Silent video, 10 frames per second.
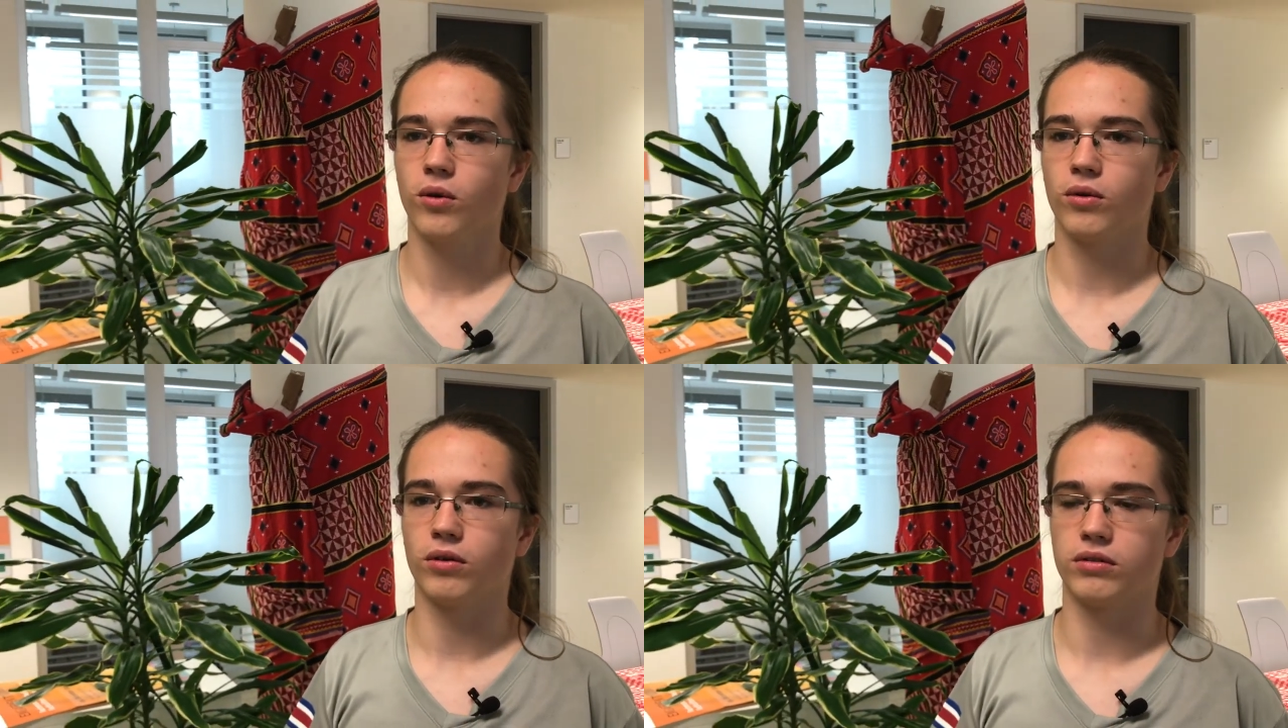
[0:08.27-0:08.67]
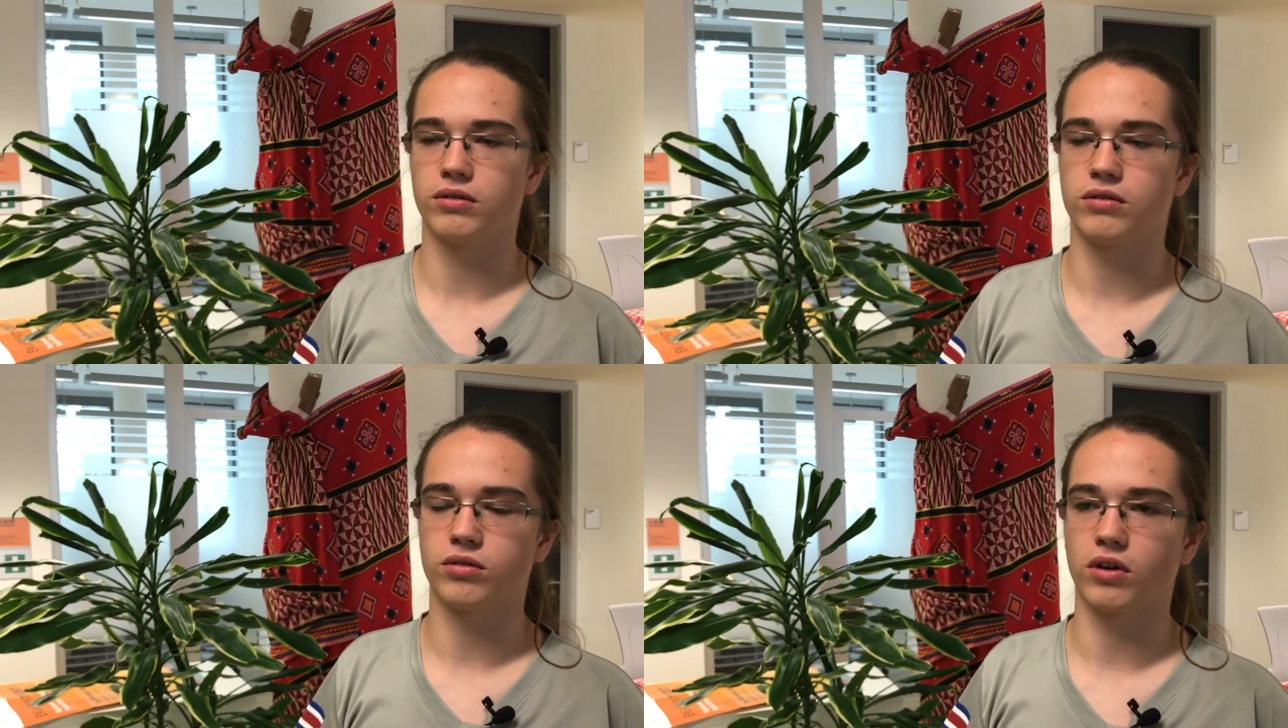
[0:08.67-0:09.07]
Und
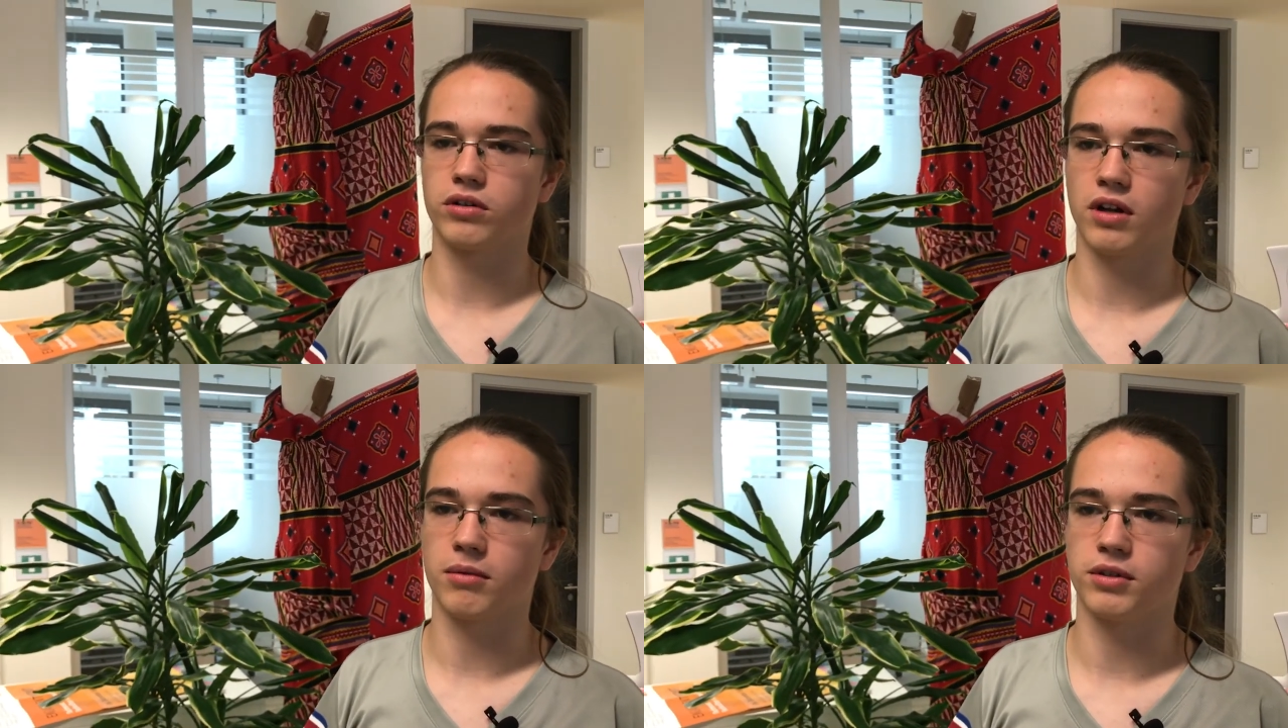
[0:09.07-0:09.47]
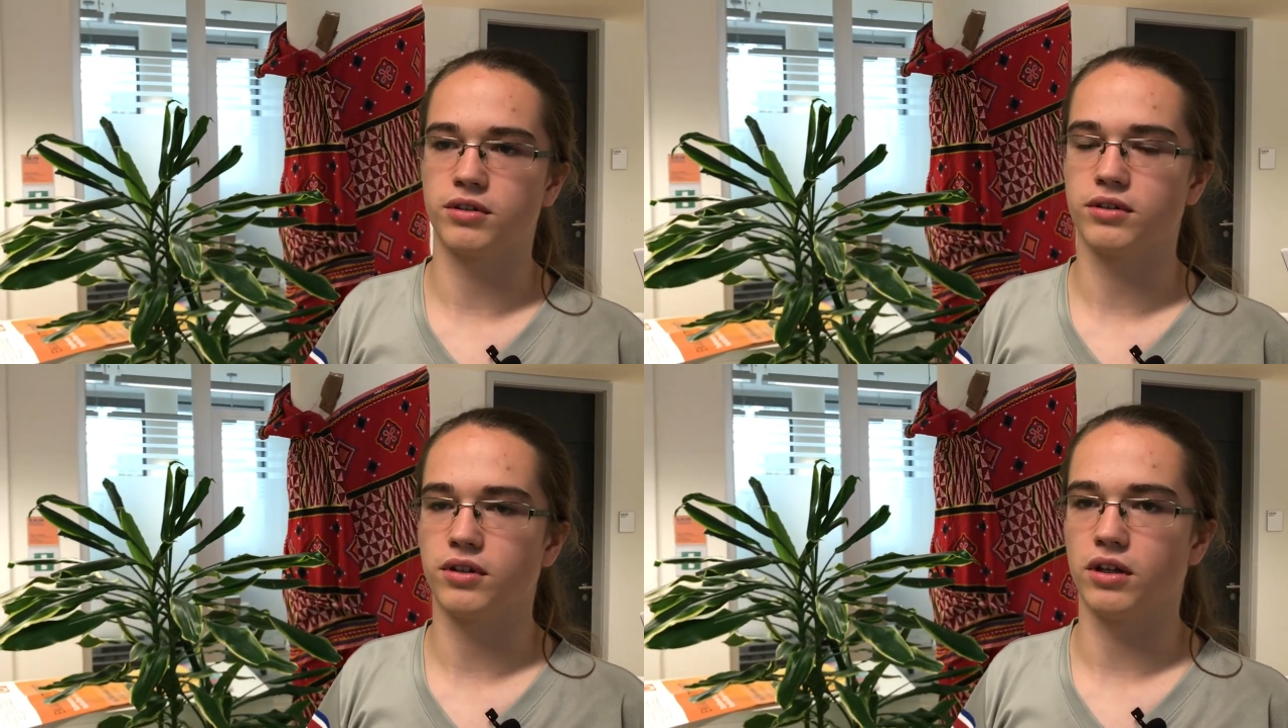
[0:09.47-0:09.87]
dort habe
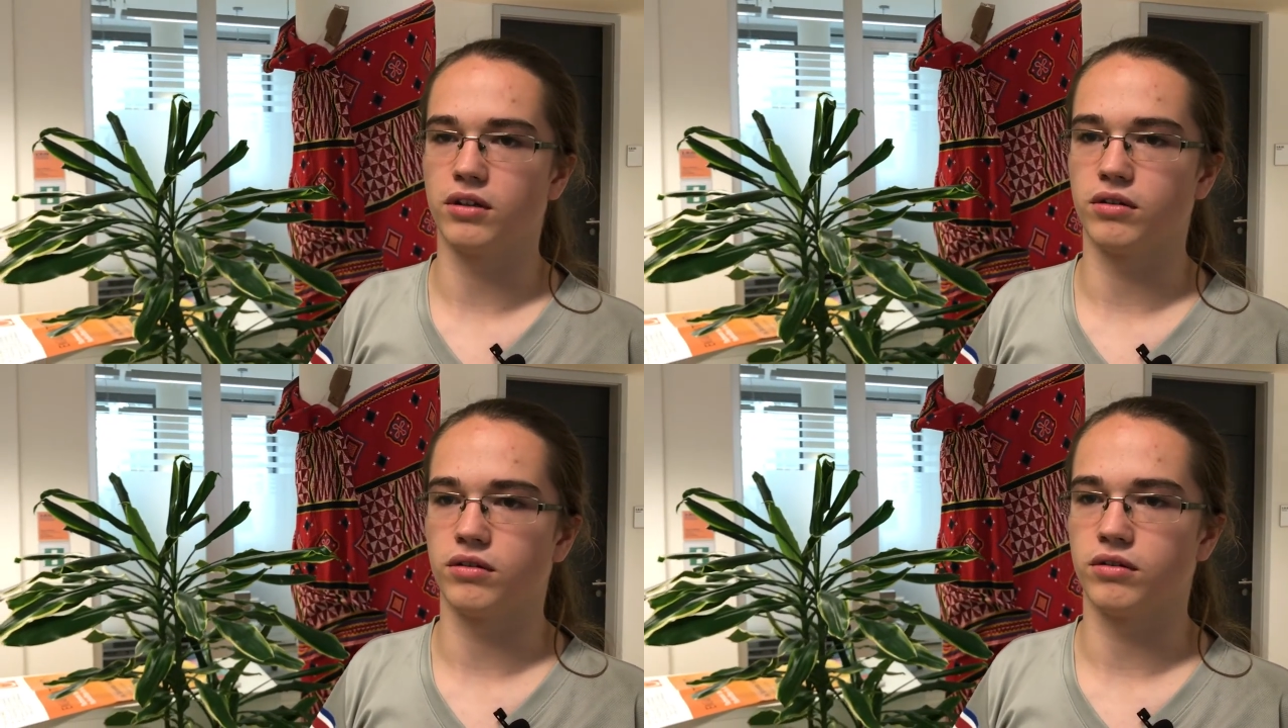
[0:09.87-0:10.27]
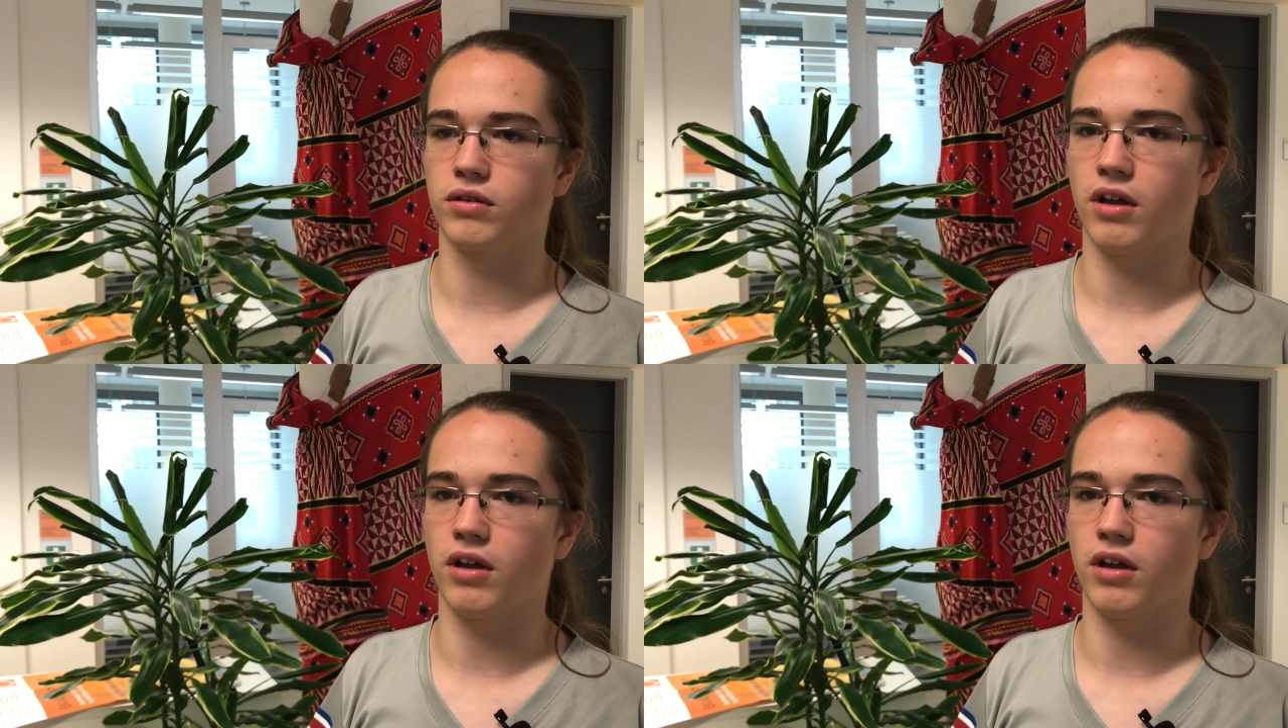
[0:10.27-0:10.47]
ich in